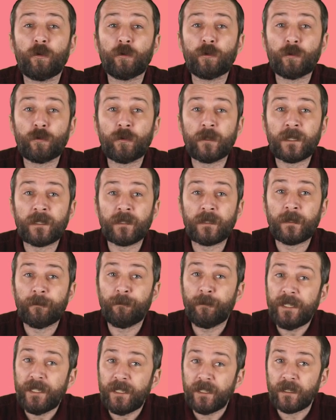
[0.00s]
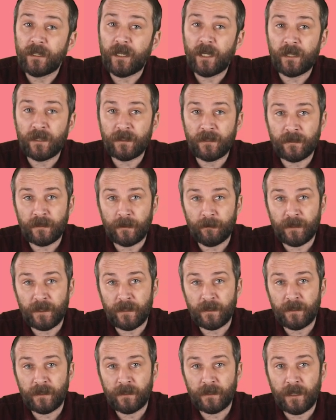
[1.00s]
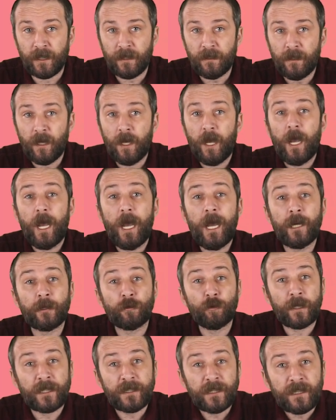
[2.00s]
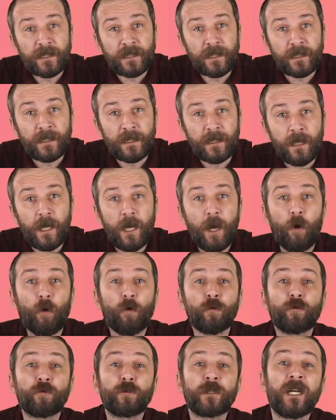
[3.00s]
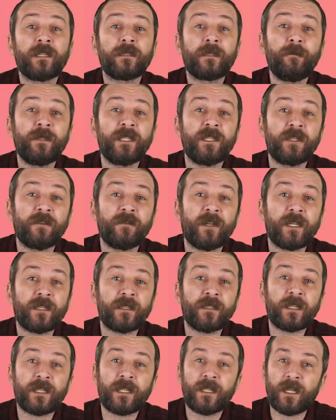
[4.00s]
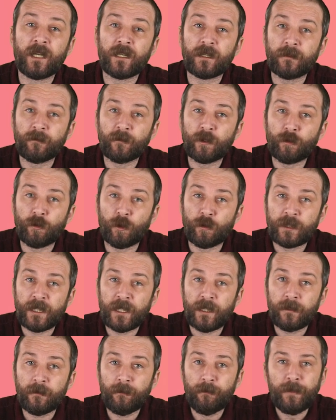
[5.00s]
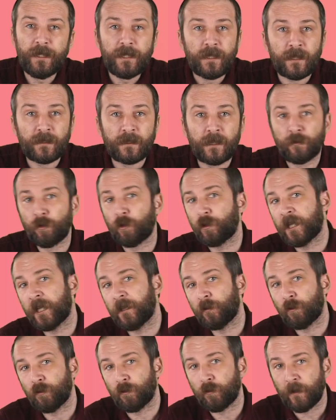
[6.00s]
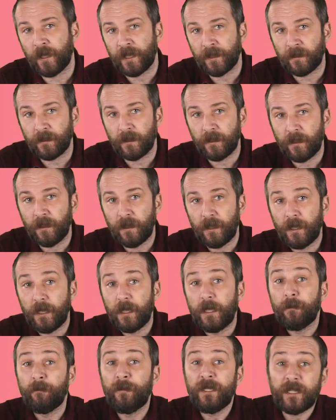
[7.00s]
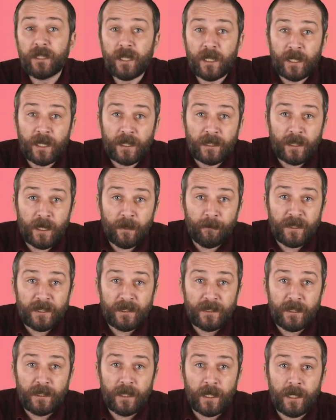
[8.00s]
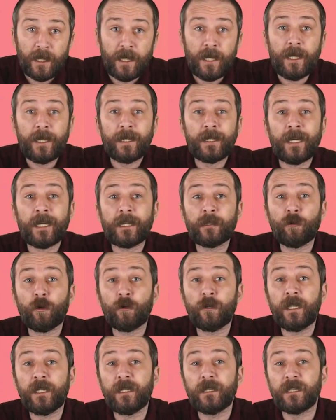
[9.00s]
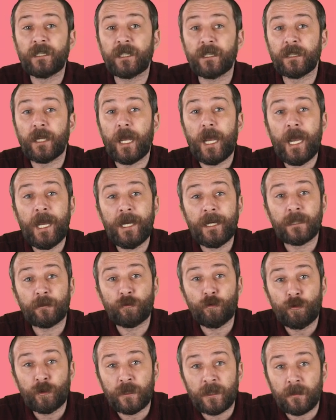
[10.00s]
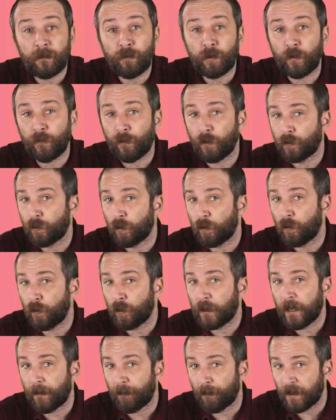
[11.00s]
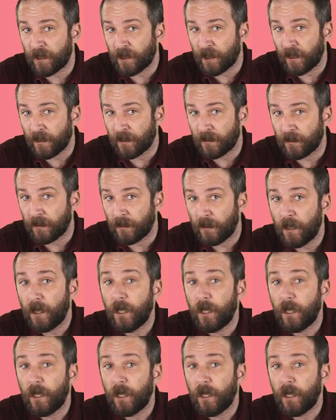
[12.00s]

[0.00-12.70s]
koşullarında bir yıl ardında bırakırken Erdoğan istedi 36 bin civarındaki yardımcı doçent bir anda doçent oluverdi. Bir kararnamesiyle rektörler için en az 3 yıl profesörlük yapma şartı,